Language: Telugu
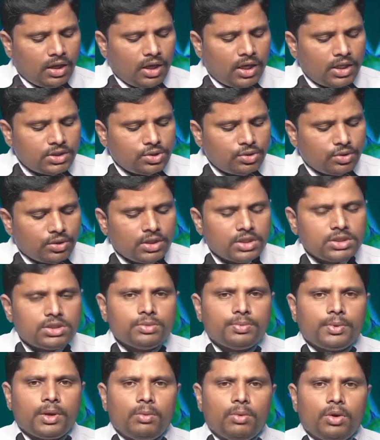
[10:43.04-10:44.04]
యేసుక్రీస్తు
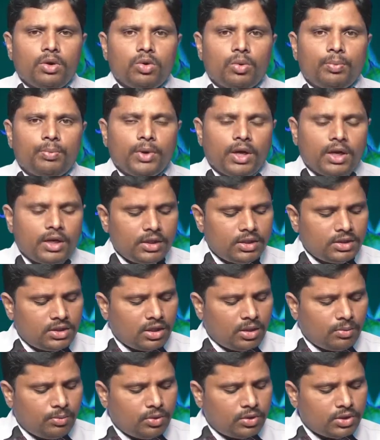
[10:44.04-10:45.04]
ప్రభువారు ఉపమాన
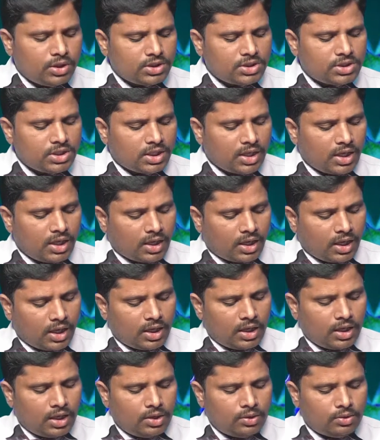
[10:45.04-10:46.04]
రీతిగా బోధించడానికి గల
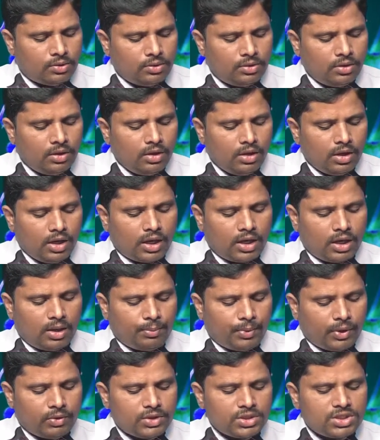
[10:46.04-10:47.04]
కారణాలు అక్కడ
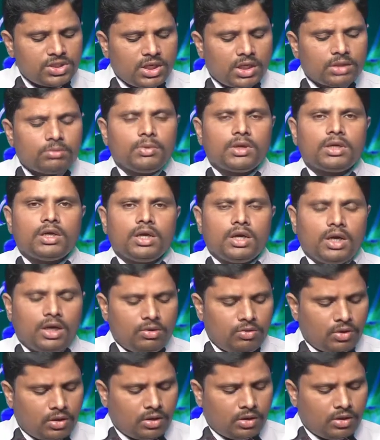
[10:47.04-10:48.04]
ప్రవచనాత్మకంగా
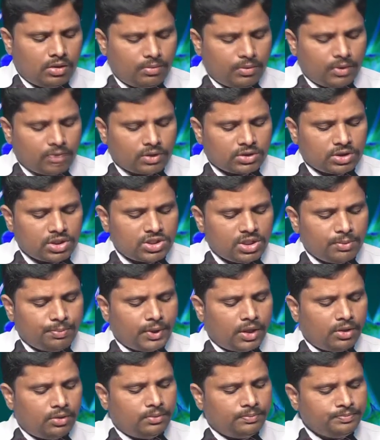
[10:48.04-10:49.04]
ఒక ప్రవక్త
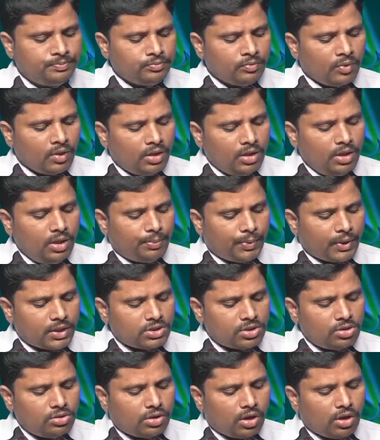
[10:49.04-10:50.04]
చెప్పాడు ఈ
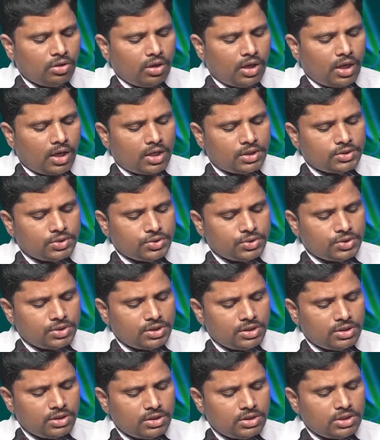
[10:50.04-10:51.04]
ప్రజలు కన్నులారా
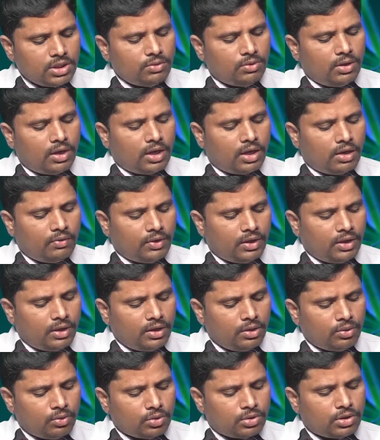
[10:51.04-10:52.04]
చూసి చెవులారా విని
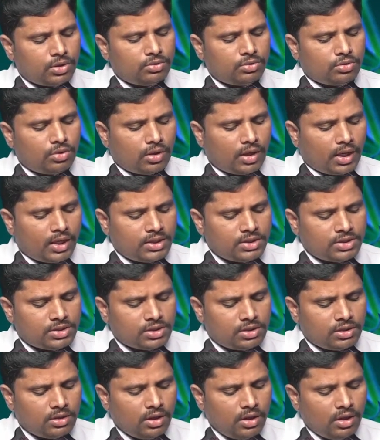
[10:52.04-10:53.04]
హృదయంతో గ్రహించి